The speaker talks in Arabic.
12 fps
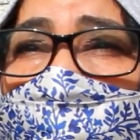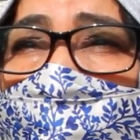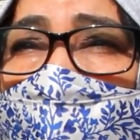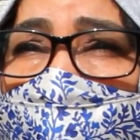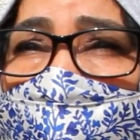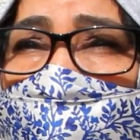
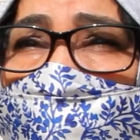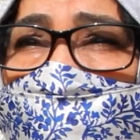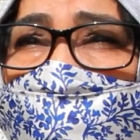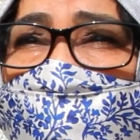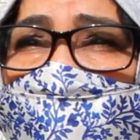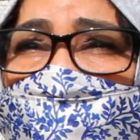بحكم
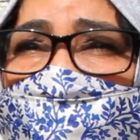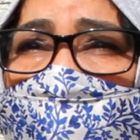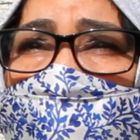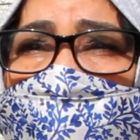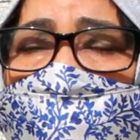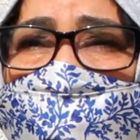ديال
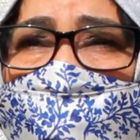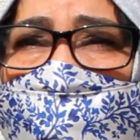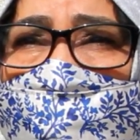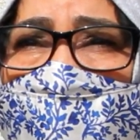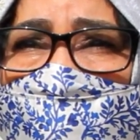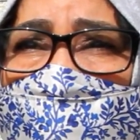الضمان
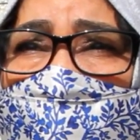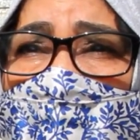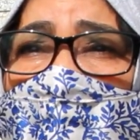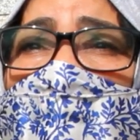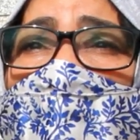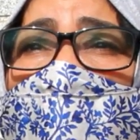الاجتماعي
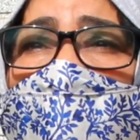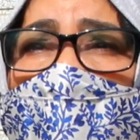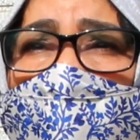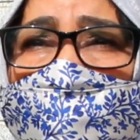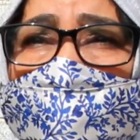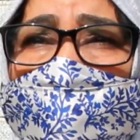
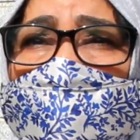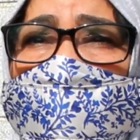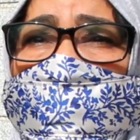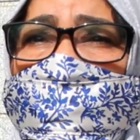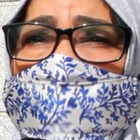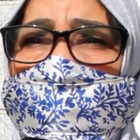لامو
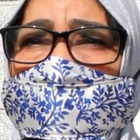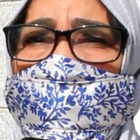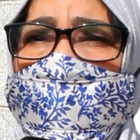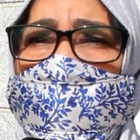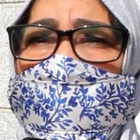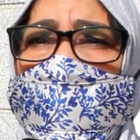خدامه
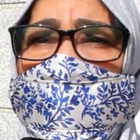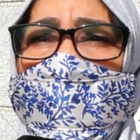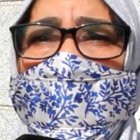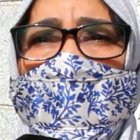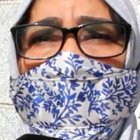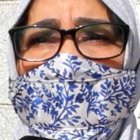فيها
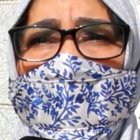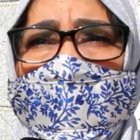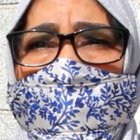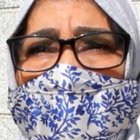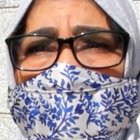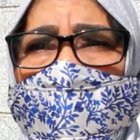
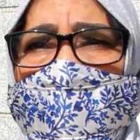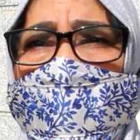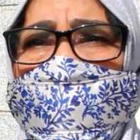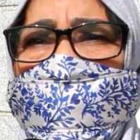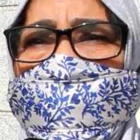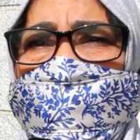على
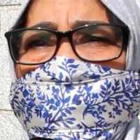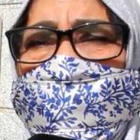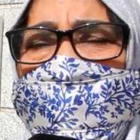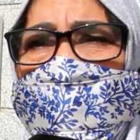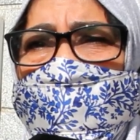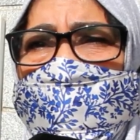اساس
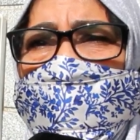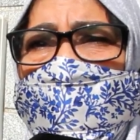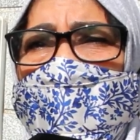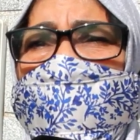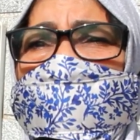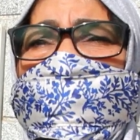على
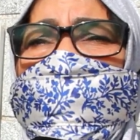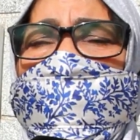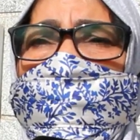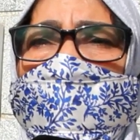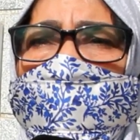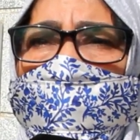
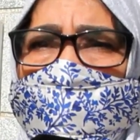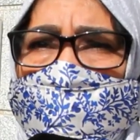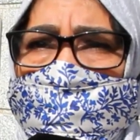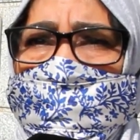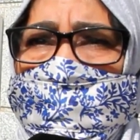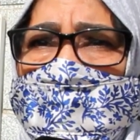احسن ما
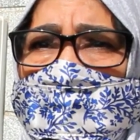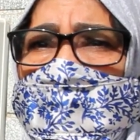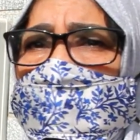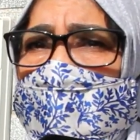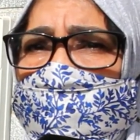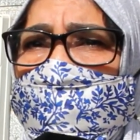يرام
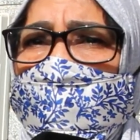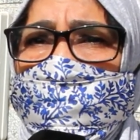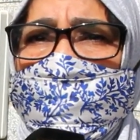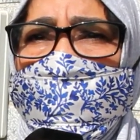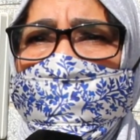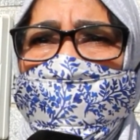يعني لا
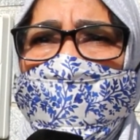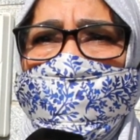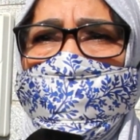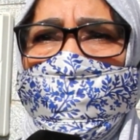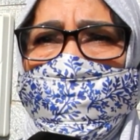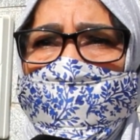
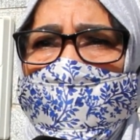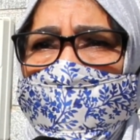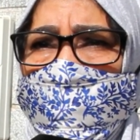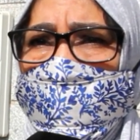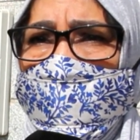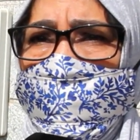طاريفيكاسيون دو
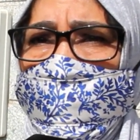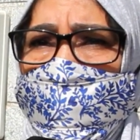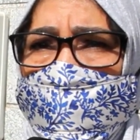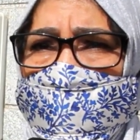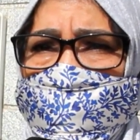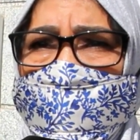لامور
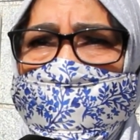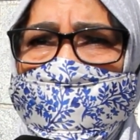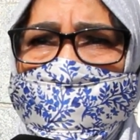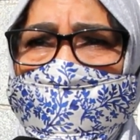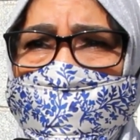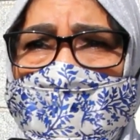في لا سي ان
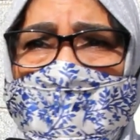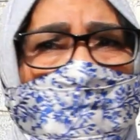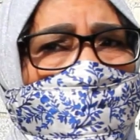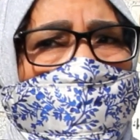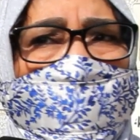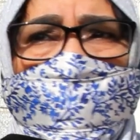اس اس
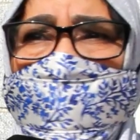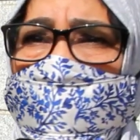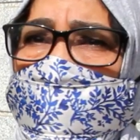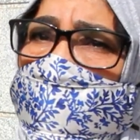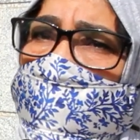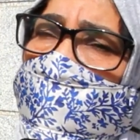ماشي
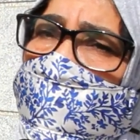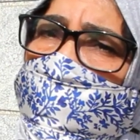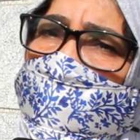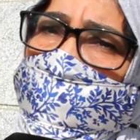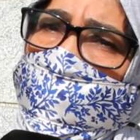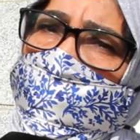هي لا
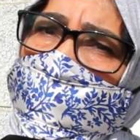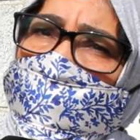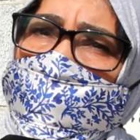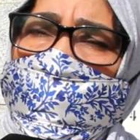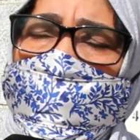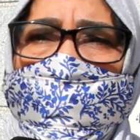طاريفيكاسيون في
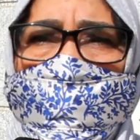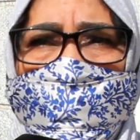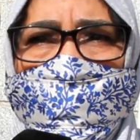لي زوتر